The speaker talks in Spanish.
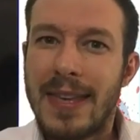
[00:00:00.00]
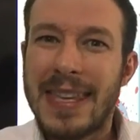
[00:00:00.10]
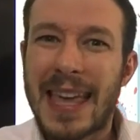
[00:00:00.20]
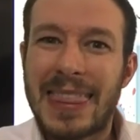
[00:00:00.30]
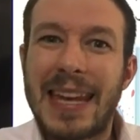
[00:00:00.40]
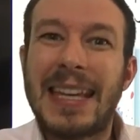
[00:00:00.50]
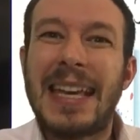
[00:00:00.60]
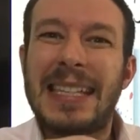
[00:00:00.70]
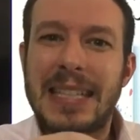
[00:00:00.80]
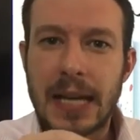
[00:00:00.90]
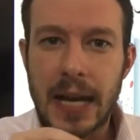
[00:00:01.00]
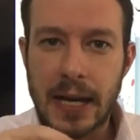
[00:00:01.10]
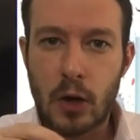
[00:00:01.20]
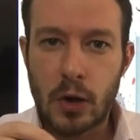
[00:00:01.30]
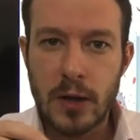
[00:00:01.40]
y hacer que siga
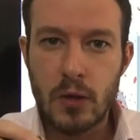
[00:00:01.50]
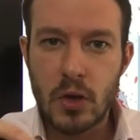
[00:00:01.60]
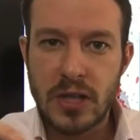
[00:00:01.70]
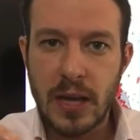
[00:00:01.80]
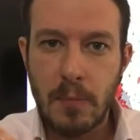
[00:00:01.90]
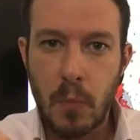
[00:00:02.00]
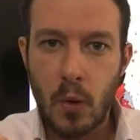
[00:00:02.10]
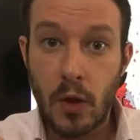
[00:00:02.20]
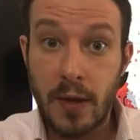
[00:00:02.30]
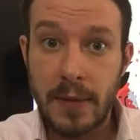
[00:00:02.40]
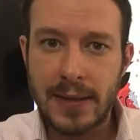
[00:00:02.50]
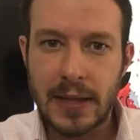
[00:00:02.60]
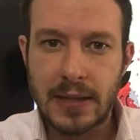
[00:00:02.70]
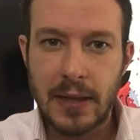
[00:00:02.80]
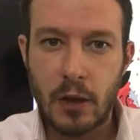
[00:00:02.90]
recorriendo este embudo de
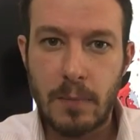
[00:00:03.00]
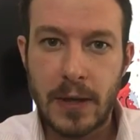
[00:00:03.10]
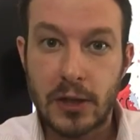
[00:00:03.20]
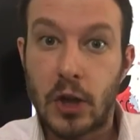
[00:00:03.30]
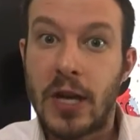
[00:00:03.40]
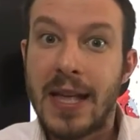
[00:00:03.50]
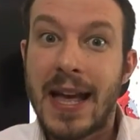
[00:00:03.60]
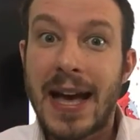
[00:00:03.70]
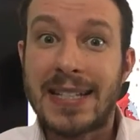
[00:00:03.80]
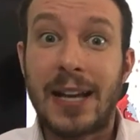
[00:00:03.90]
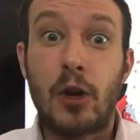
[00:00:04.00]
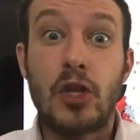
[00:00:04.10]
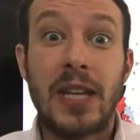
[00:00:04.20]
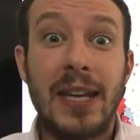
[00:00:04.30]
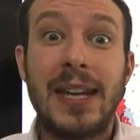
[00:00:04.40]
ventas y de conversión hasta
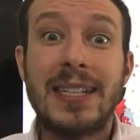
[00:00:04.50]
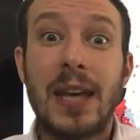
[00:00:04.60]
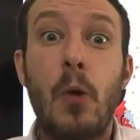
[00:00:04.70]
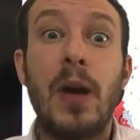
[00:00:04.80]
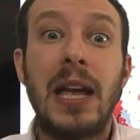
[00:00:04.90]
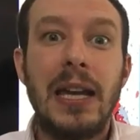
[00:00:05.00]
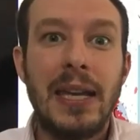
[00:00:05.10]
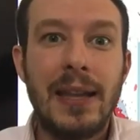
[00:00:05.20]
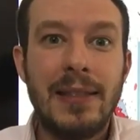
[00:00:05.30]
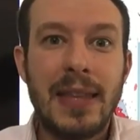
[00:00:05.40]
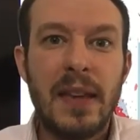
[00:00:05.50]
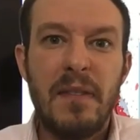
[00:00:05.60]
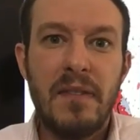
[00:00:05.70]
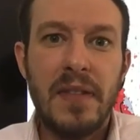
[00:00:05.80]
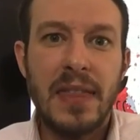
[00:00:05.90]
conseguir que sea un cliente
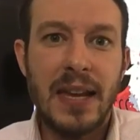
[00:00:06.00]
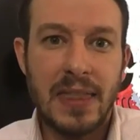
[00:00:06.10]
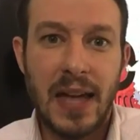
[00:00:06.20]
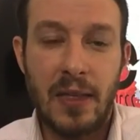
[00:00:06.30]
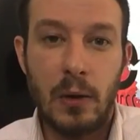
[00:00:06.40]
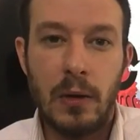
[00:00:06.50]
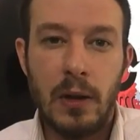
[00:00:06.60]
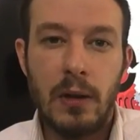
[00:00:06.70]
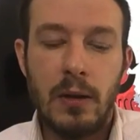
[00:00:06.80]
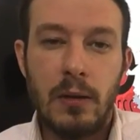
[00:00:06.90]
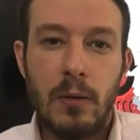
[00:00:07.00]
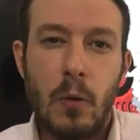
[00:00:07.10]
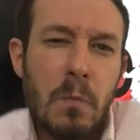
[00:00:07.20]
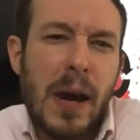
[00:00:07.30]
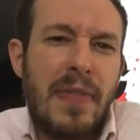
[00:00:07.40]
fidelizado,
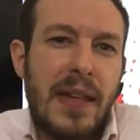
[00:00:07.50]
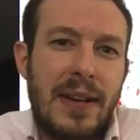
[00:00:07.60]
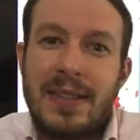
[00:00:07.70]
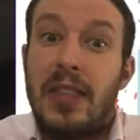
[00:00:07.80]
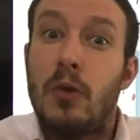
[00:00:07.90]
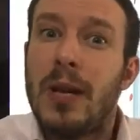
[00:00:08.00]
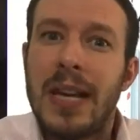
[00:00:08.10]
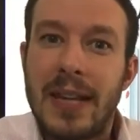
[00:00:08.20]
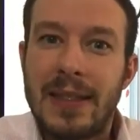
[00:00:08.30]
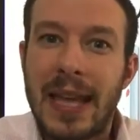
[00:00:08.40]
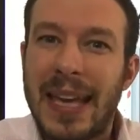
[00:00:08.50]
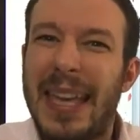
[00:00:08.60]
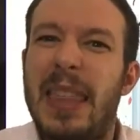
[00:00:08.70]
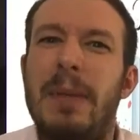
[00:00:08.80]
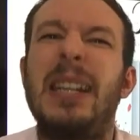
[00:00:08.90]
un brander, es decir, un cliente que
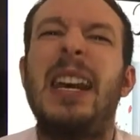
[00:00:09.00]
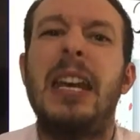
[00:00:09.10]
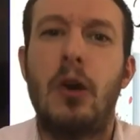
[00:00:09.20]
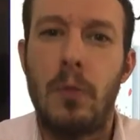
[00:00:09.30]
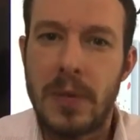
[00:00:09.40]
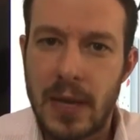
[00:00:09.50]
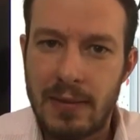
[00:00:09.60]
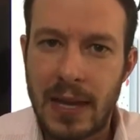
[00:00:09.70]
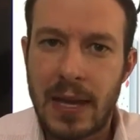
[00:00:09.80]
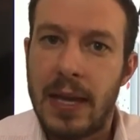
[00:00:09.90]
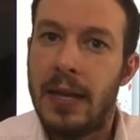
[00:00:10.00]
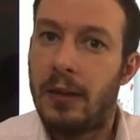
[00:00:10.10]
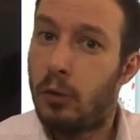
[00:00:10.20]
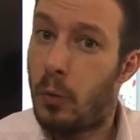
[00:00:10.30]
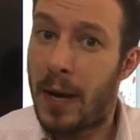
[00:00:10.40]
además recomiende
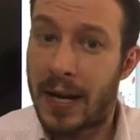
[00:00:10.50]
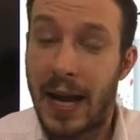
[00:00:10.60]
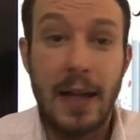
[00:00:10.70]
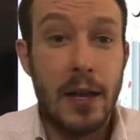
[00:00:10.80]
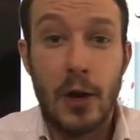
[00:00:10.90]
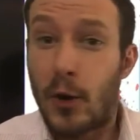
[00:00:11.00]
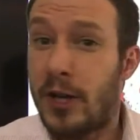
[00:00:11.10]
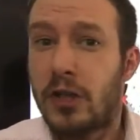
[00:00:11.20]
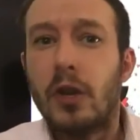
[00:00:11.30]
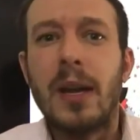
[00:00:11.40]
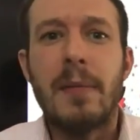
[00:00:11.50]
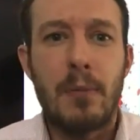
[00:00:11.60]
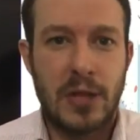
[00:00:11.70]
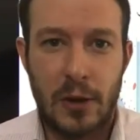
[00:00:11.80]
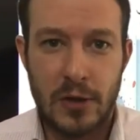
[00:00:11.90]
tu marca. ¿Con esto qué
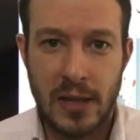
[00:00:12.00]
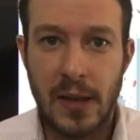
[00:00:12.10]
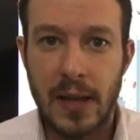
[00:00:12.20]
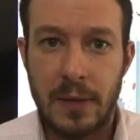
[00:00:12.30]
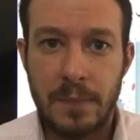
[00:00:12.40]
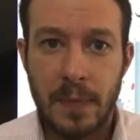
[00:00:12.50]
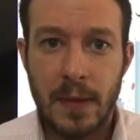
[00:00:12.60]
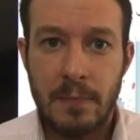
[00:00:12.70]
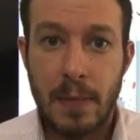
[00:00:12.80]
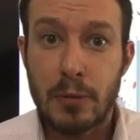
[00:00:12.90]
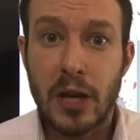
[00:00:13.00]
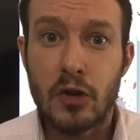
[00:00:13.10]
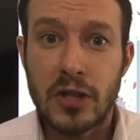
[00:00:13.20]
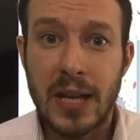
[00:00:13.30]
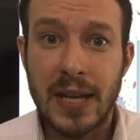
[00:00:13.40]
vamos a conseguir? Vamos a
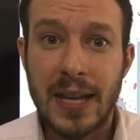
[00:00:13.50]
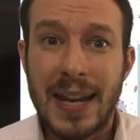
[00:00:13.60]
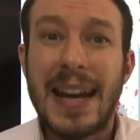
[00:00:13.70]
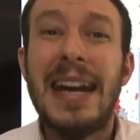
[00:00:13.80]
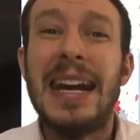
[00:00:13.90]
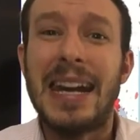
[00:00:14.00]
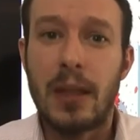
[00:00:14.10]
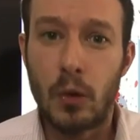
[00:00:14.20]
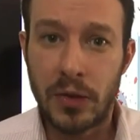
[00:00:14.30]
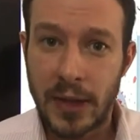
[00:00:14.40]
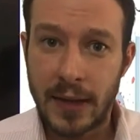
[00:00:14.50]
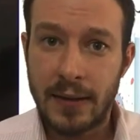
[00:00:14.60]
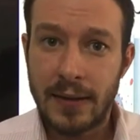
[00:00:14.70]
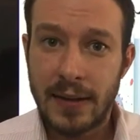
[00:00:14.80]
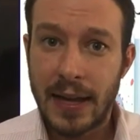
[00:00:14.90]
conseguir
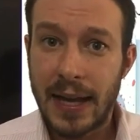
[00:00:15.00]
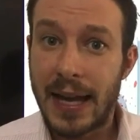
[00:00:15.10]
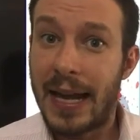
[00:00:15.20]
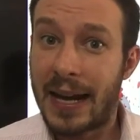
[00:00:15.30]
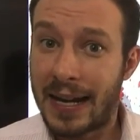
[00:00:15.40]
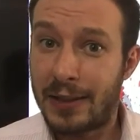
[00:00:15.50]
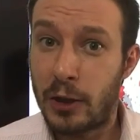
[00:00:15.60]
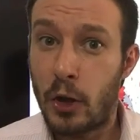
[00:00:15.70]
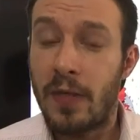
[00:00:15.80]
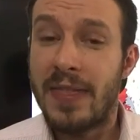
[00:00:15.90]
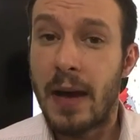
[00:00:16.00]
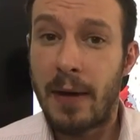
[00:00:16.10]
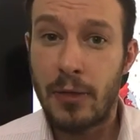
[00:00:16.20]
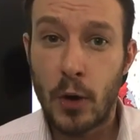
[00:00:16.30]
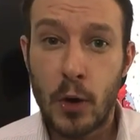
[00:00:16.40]
reducir el ratio de
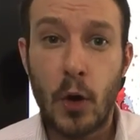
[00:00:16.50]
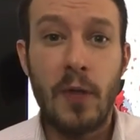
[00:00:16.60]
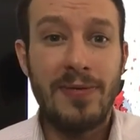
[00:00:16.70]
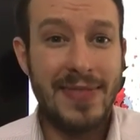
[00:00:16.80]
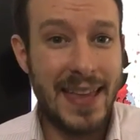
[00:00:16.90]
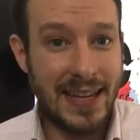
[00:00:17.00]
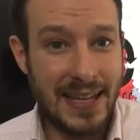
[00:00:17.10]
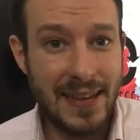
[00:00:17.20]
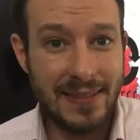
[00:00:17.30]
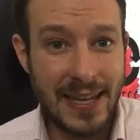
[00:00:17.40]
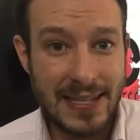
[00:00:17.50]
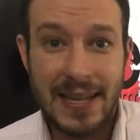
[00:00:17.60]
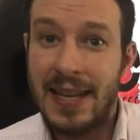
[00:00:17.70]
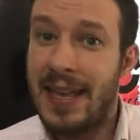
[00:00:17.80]
abandono de clientes